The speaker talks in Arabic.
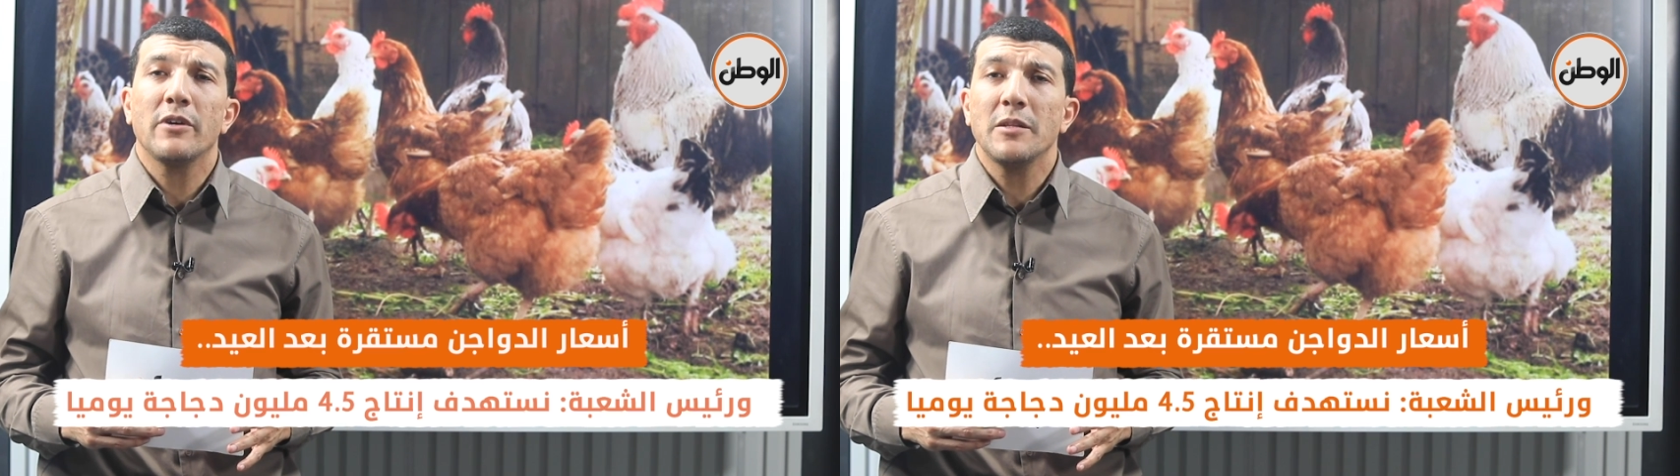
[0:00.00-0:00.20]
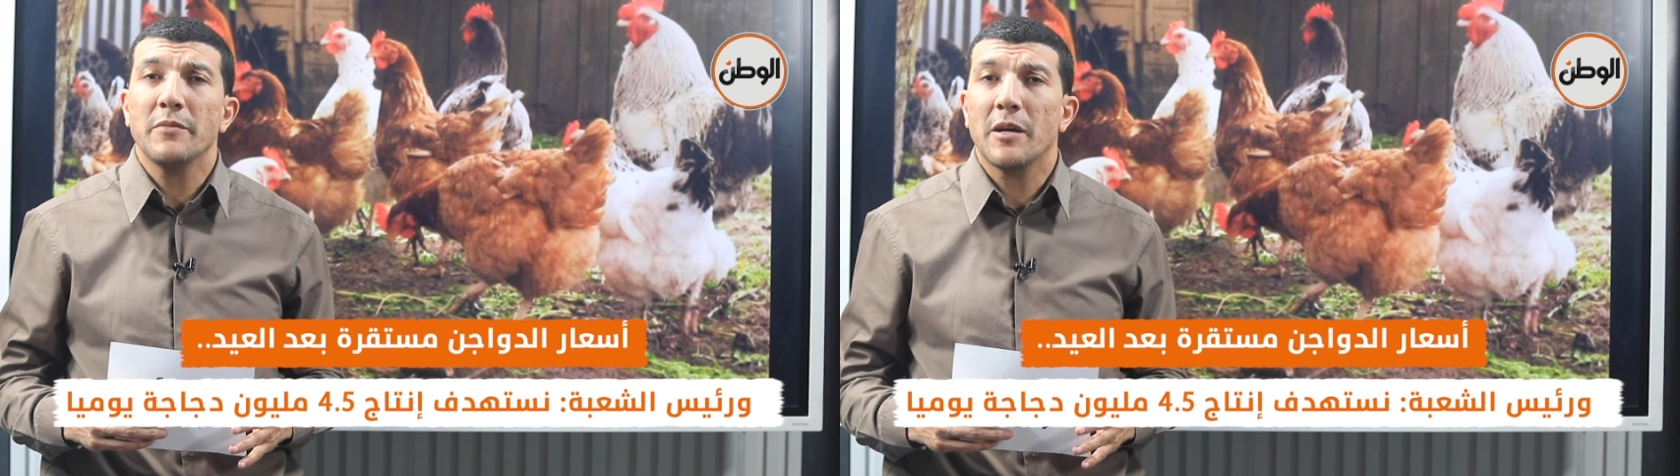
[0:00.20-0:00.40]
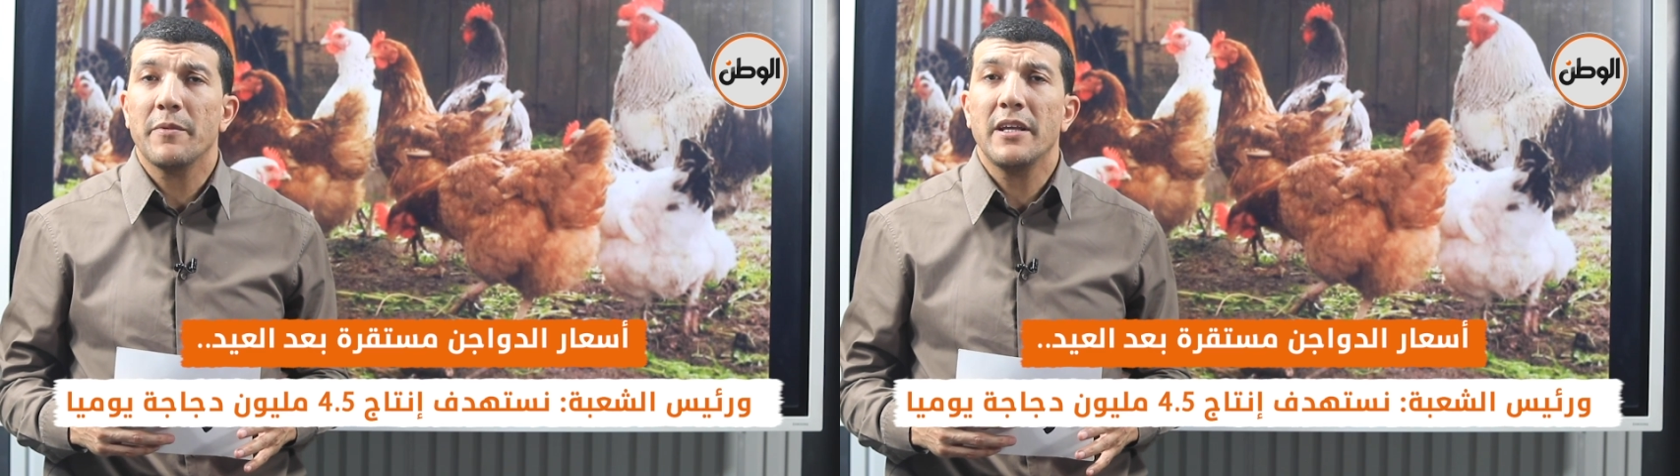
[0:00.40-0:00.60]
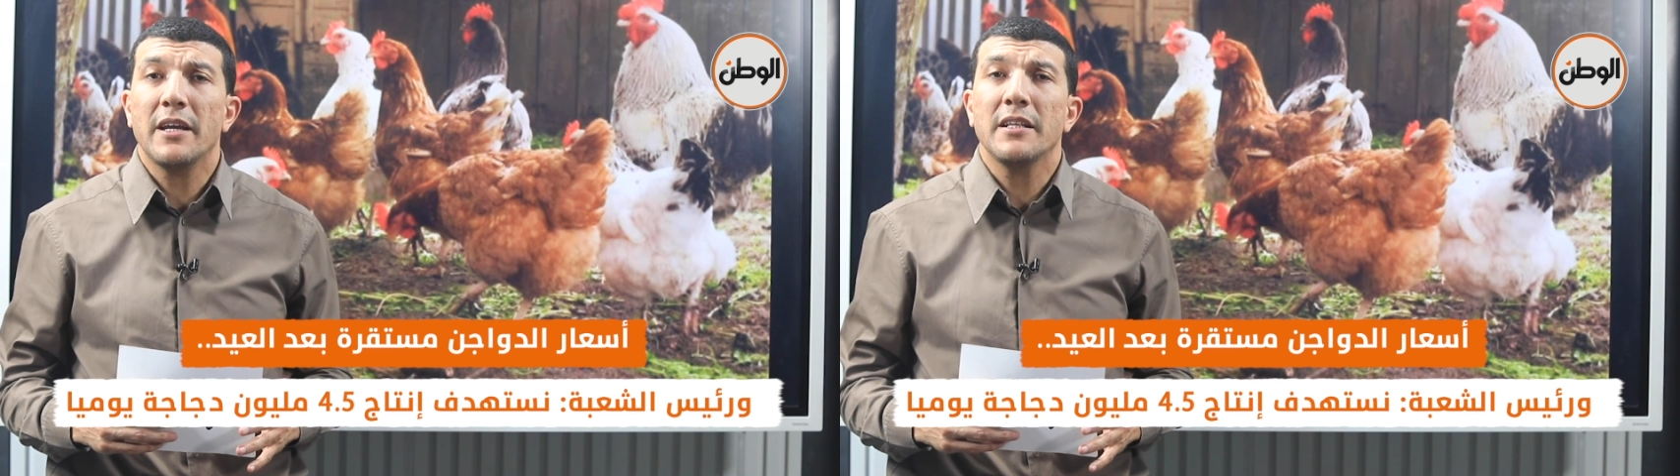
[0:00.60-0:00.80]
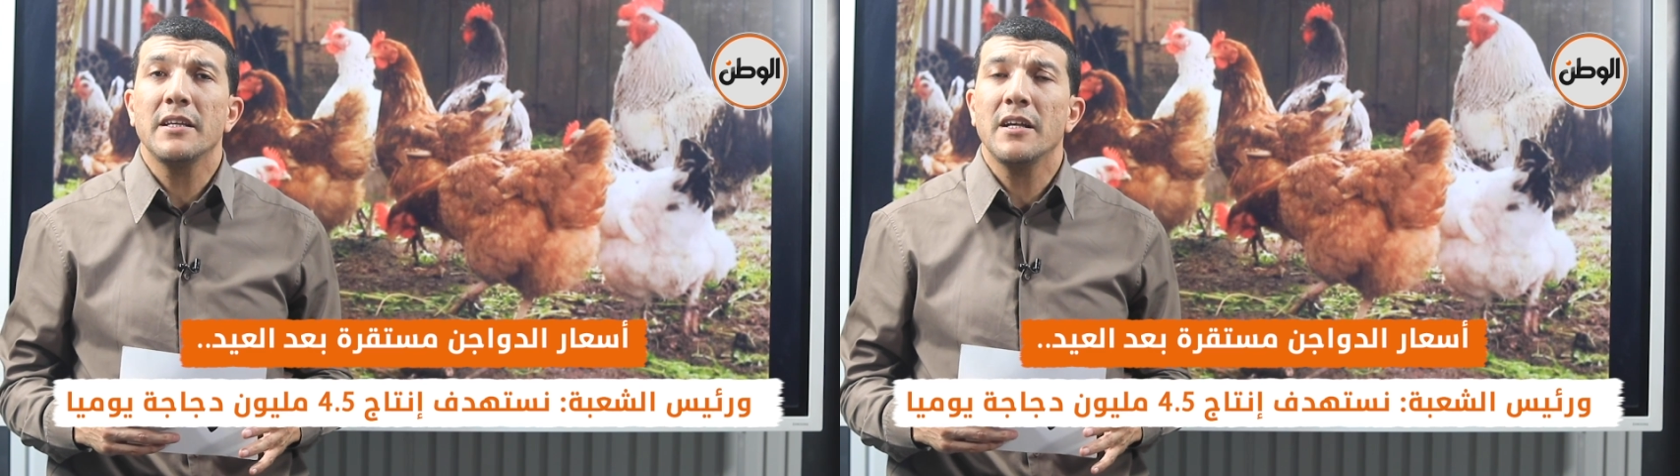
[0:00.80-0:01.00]
وخدمه اخباريه
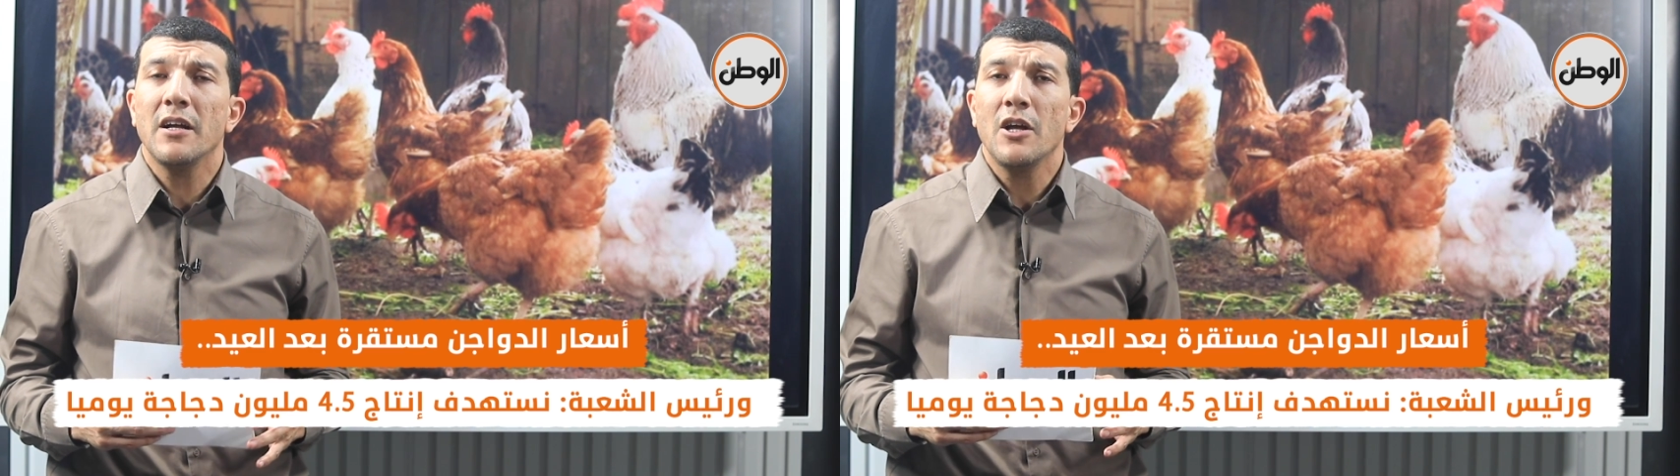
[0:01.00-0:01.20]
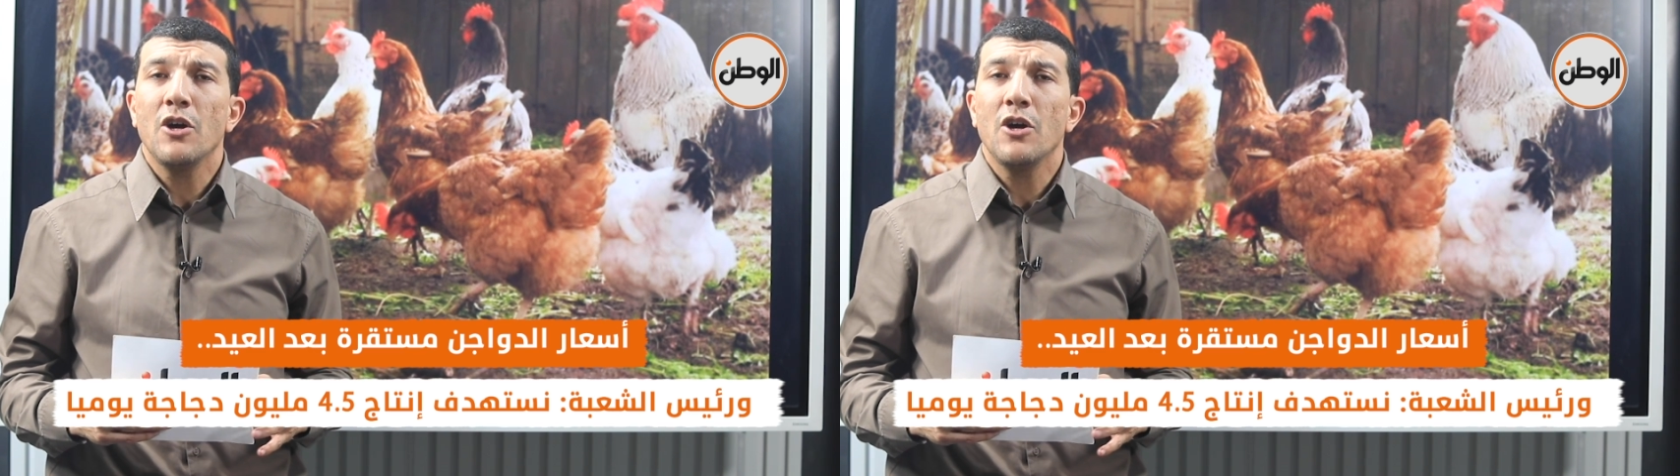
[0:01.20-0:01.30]
جديده